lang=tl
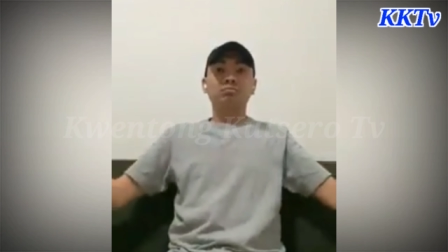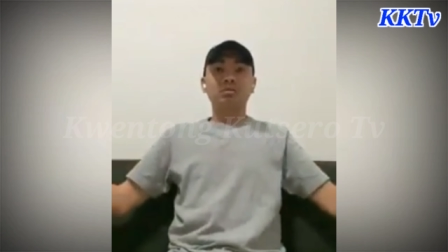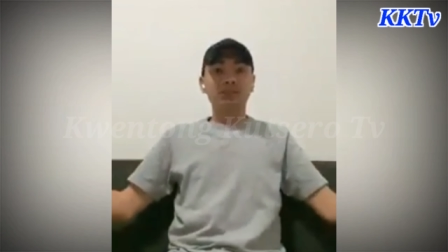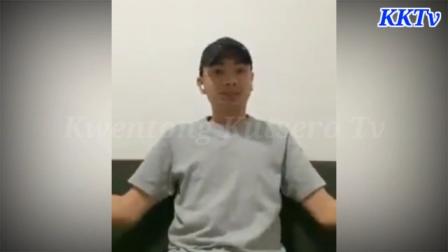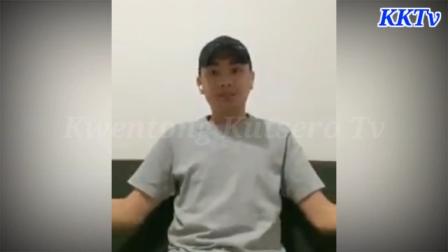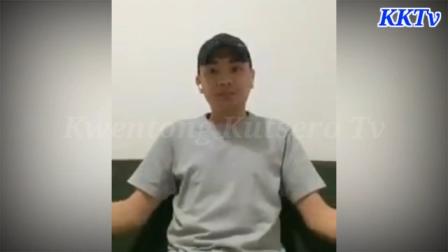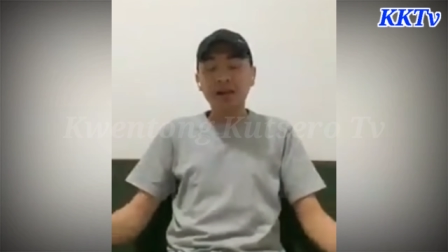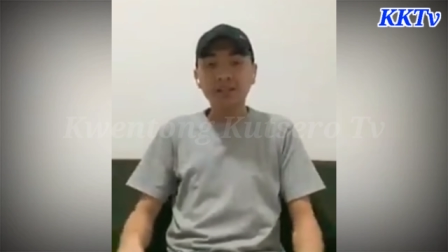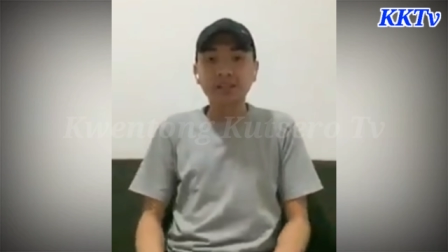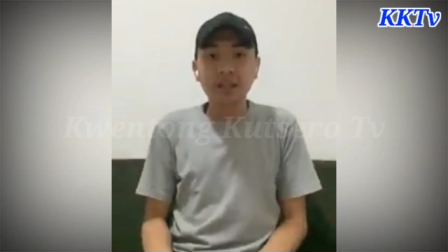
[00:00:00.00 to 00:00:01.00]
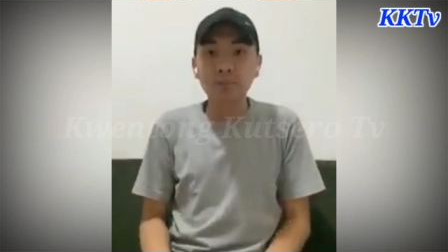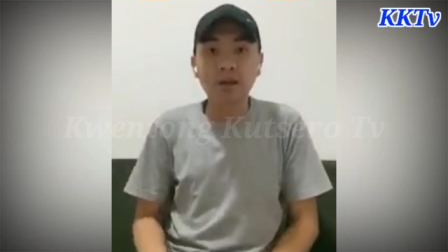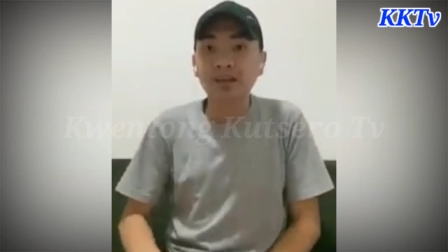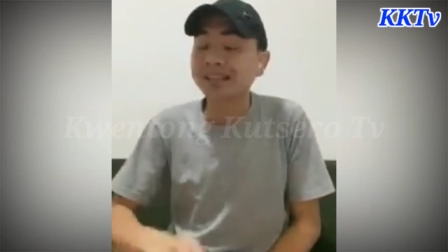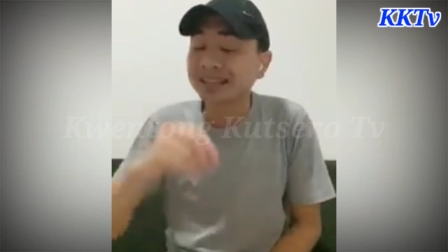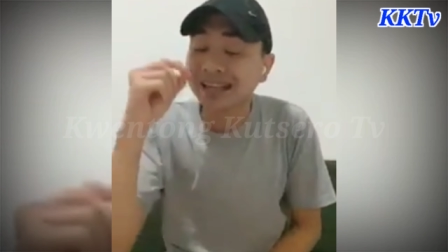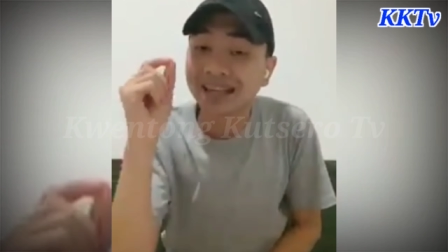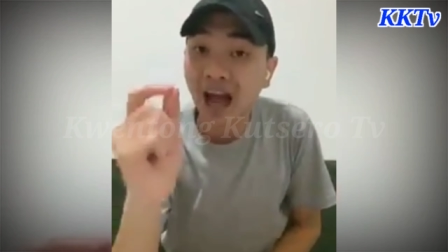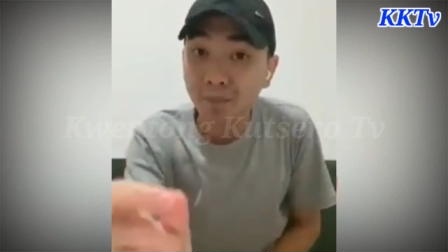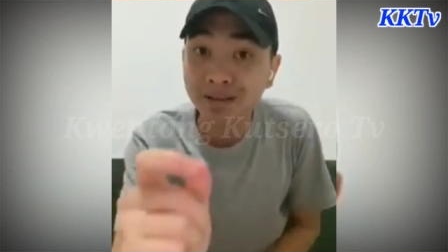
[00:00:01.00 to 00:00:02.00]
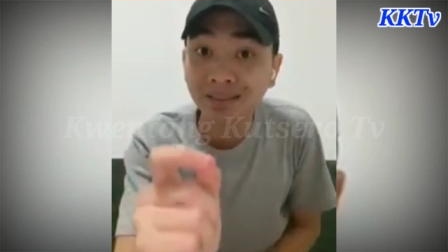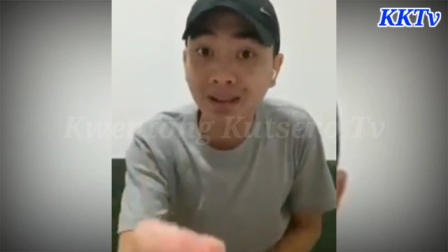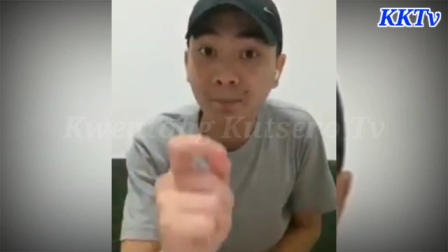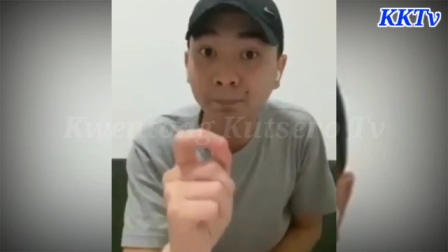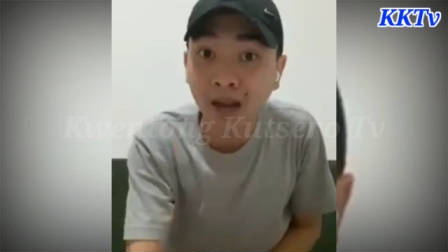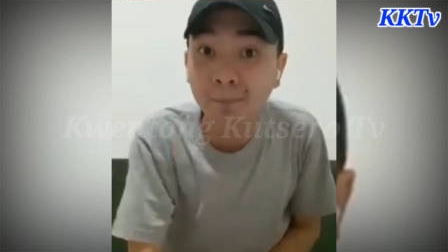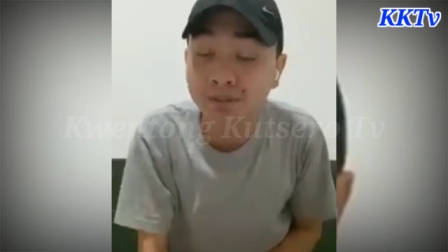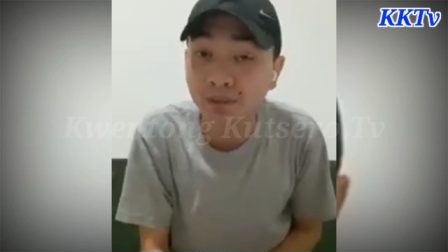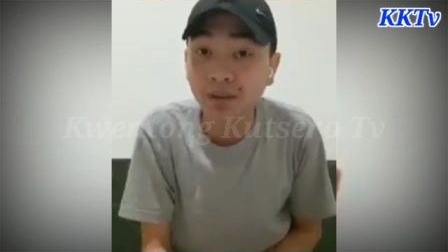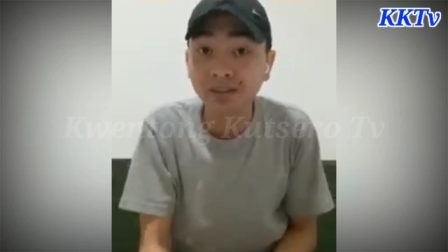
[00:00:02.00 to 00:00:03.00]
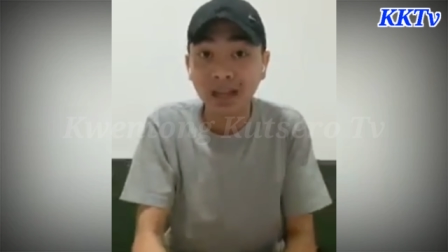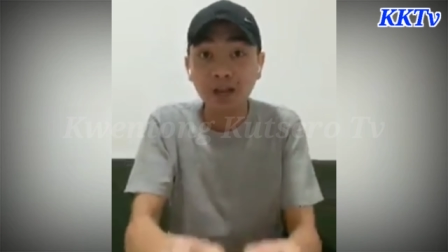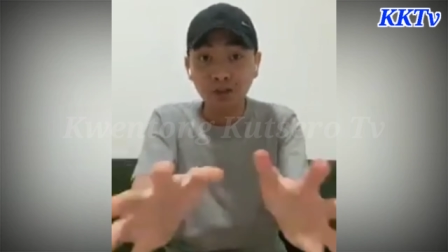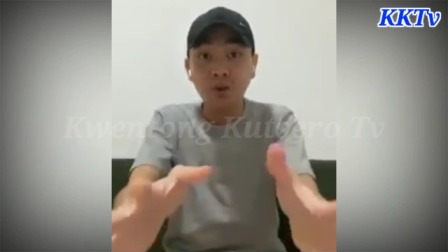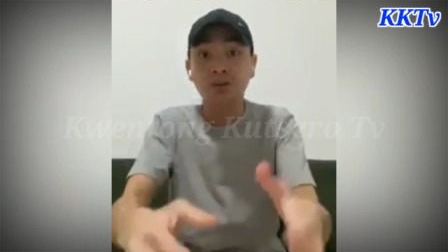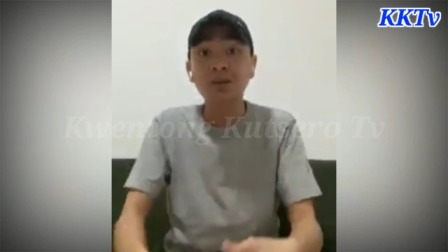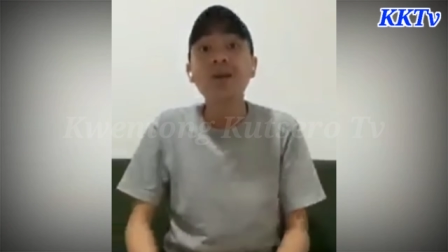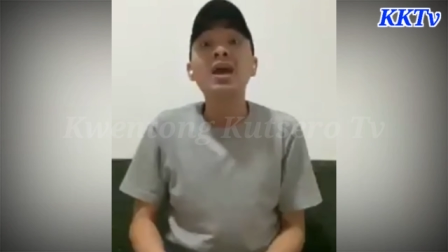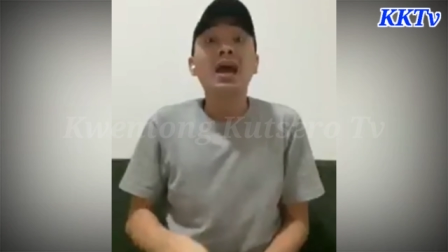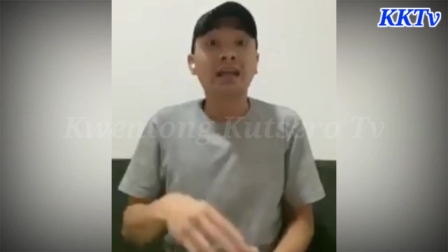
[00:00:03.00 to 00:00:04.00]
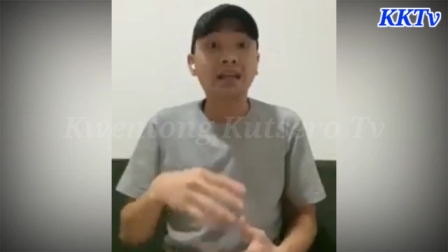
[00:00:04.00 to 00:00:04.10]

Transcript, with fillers: There's this Francis Lea Marcos. Ang ginagamit nilang props, okay, take note, ang